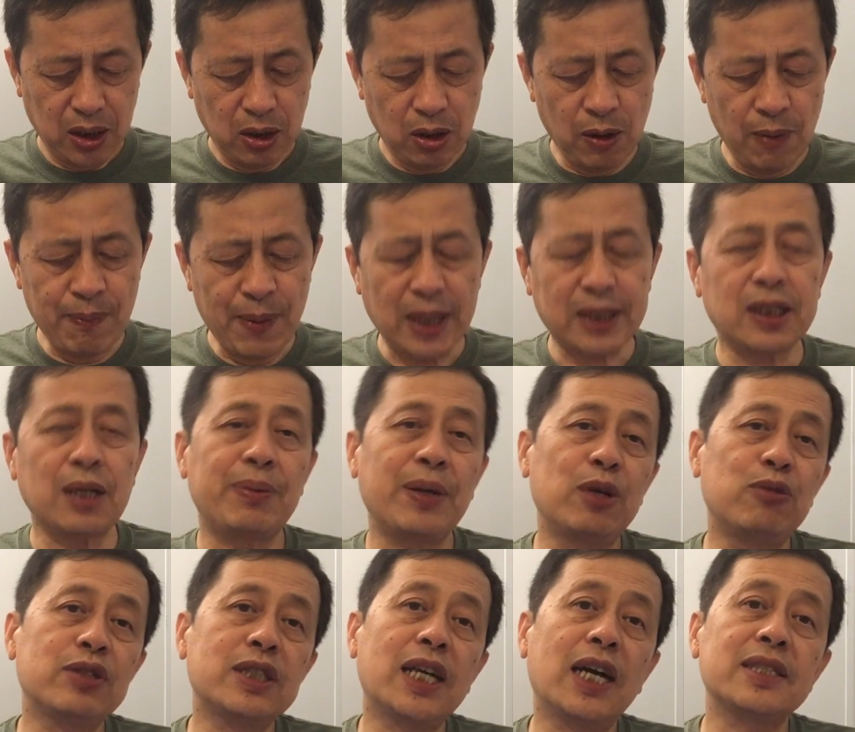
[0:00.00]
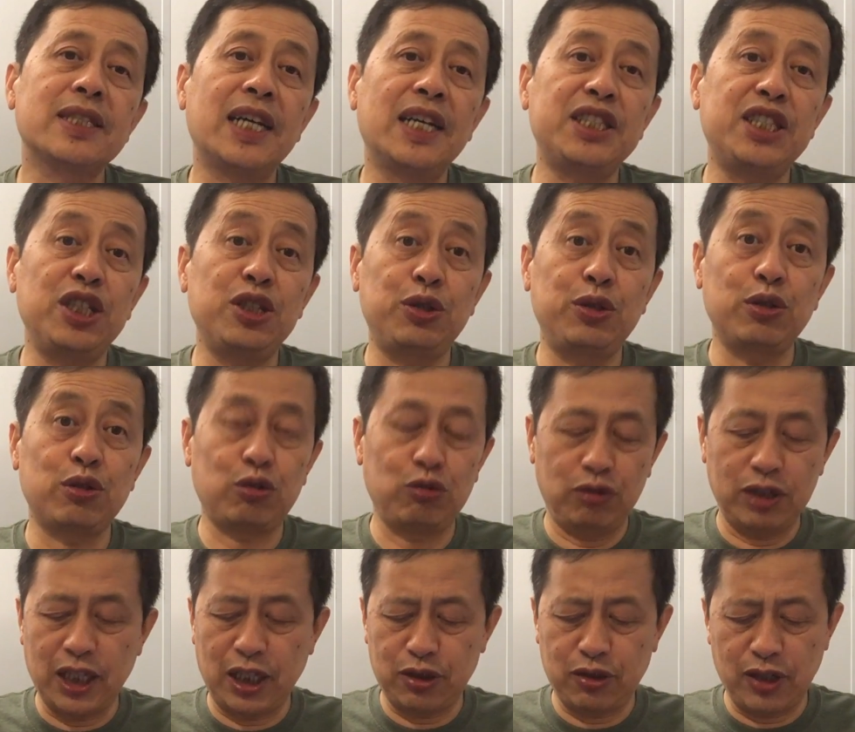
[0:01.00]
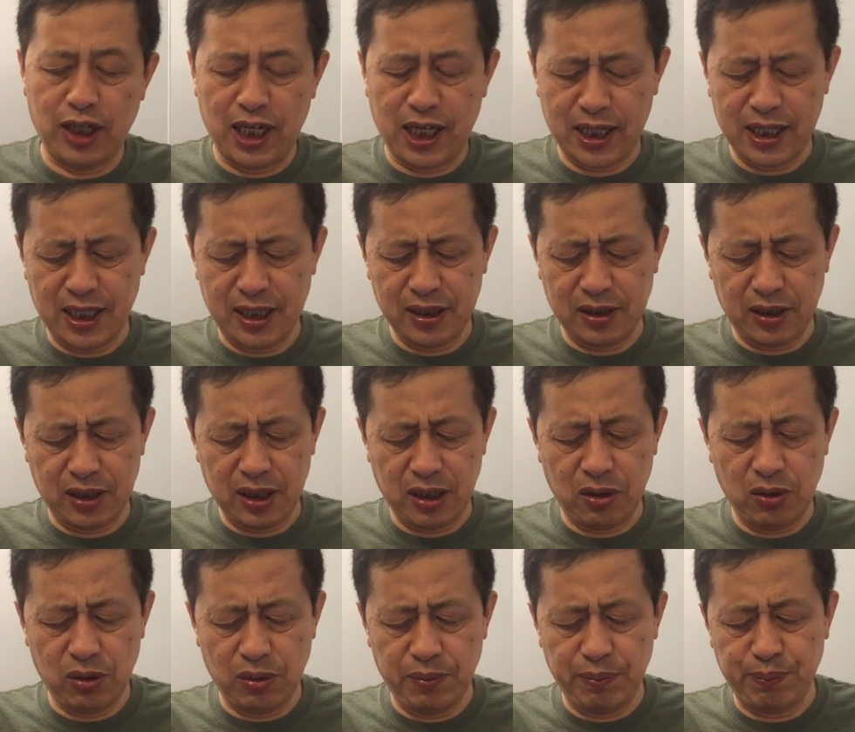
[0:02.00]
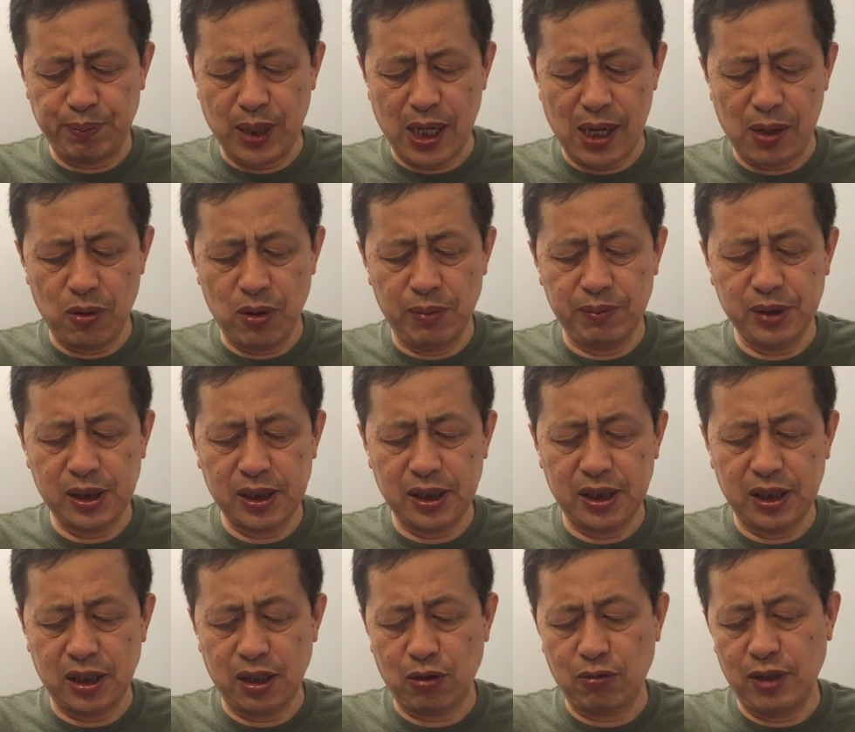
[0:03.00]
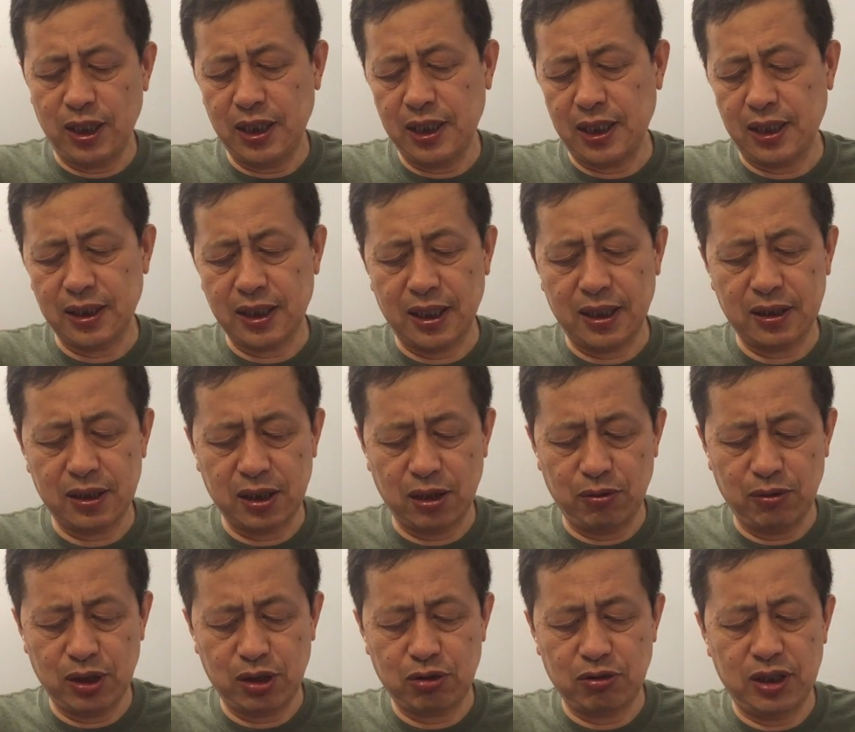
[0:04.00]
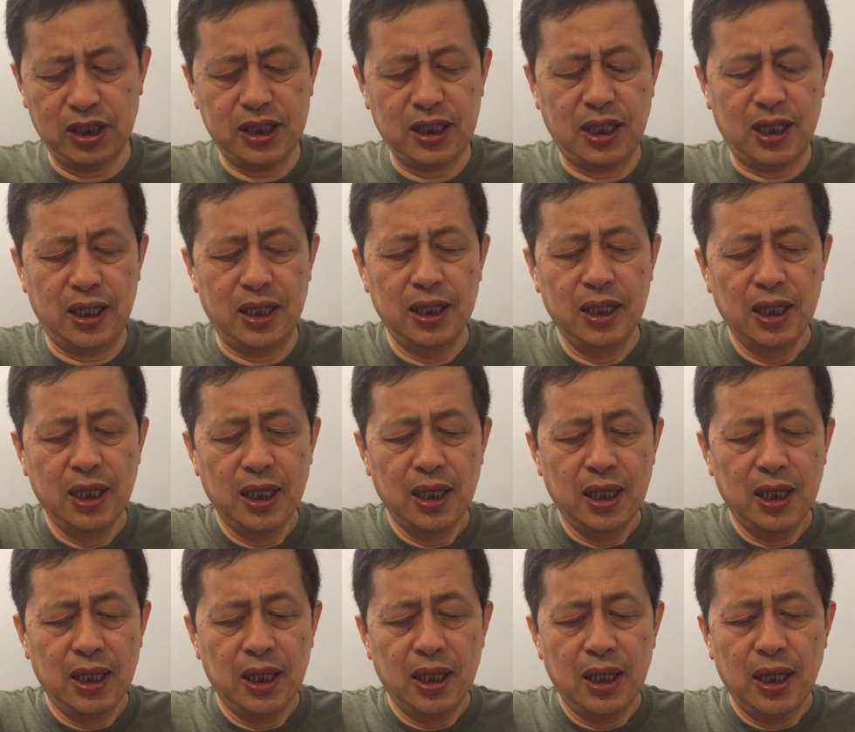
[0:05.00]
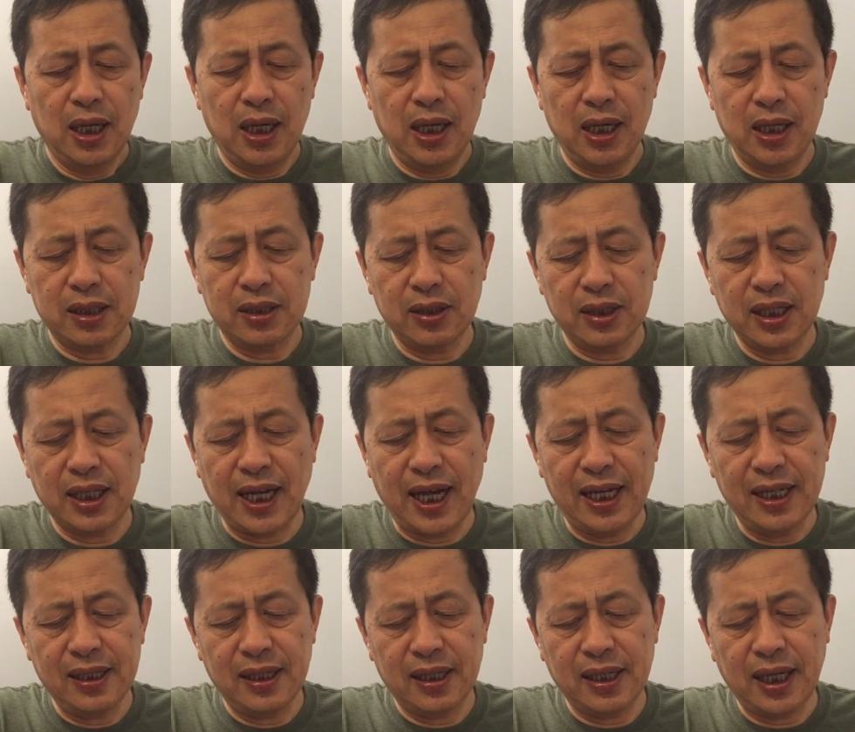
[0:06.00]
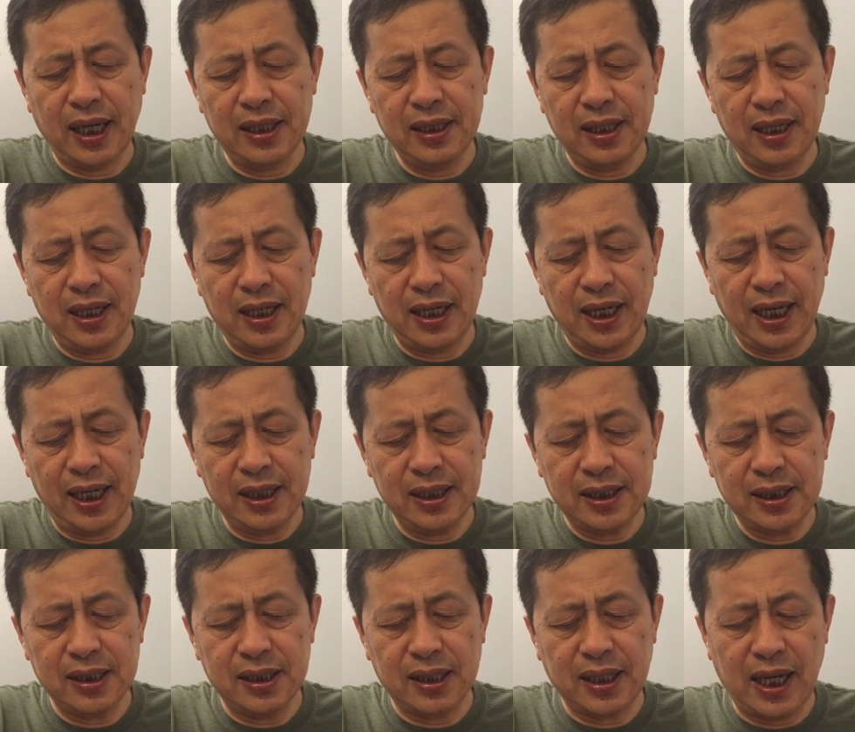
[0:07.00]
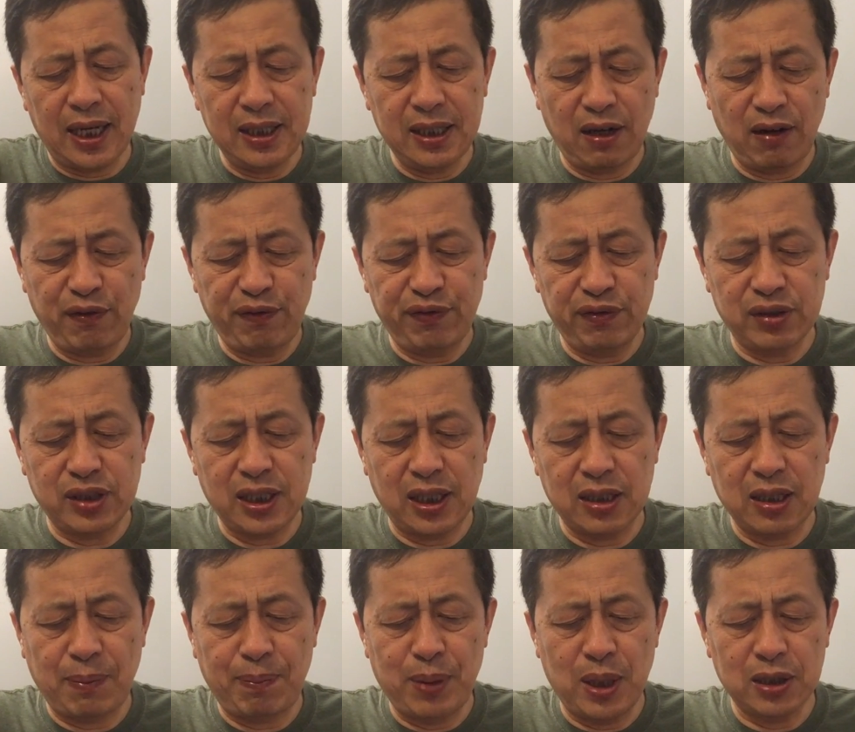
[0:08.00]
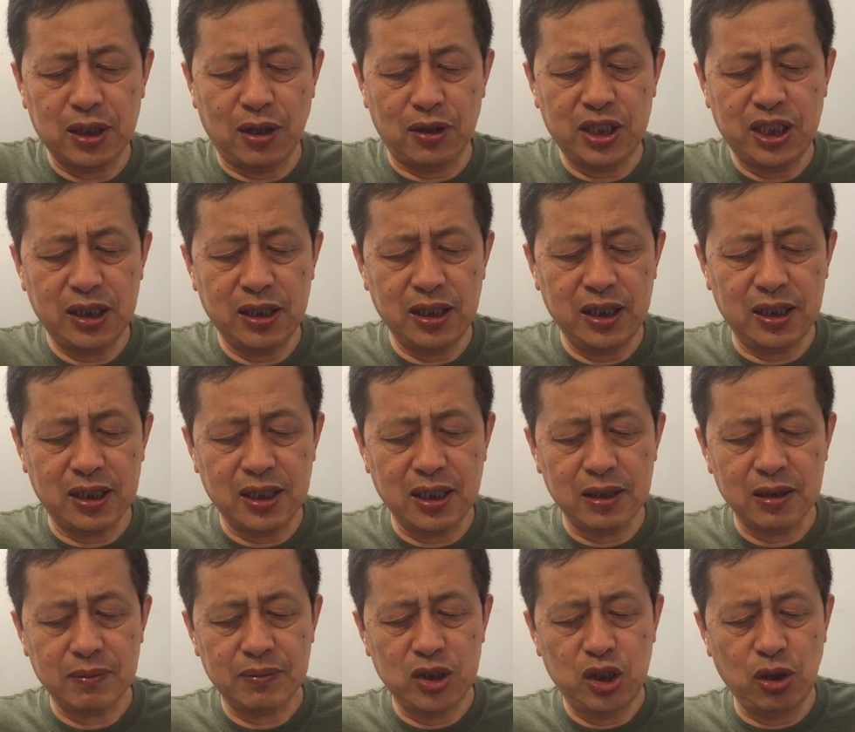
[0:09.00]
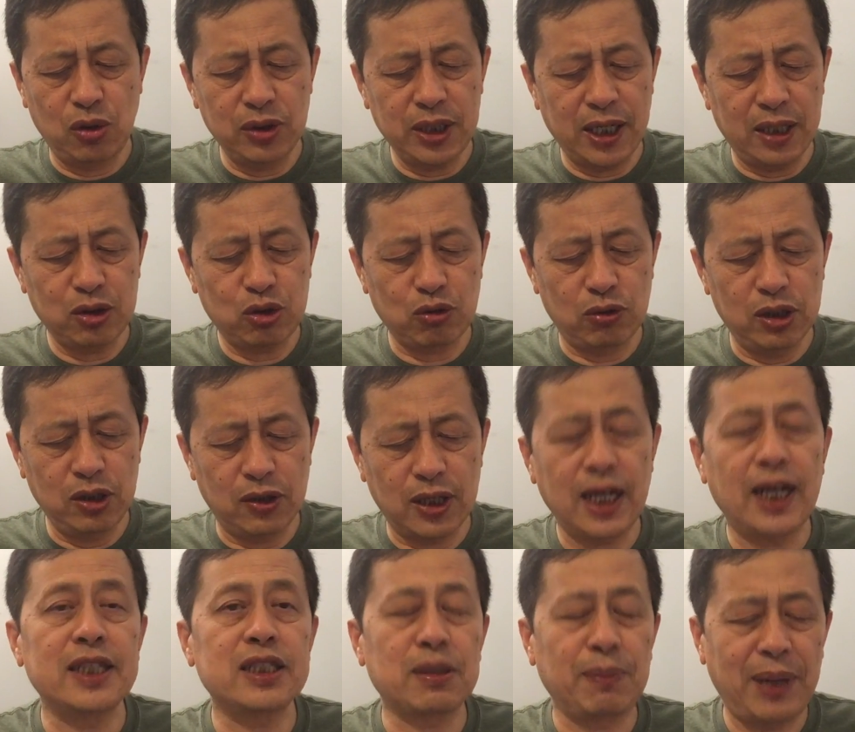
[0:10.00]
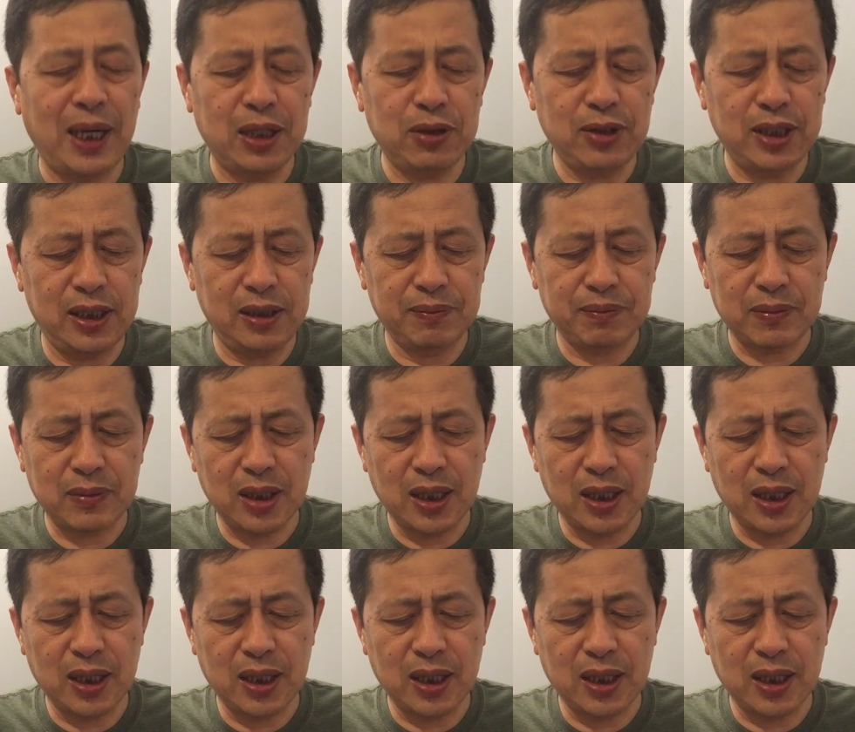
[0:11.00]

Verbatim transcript: 我们把这篇文章再继续读下去啊，看到，然后我们把我们自己的观点再稍微说一下啊。 这来自南洋富商的报道亲历称，9点左右开始排队。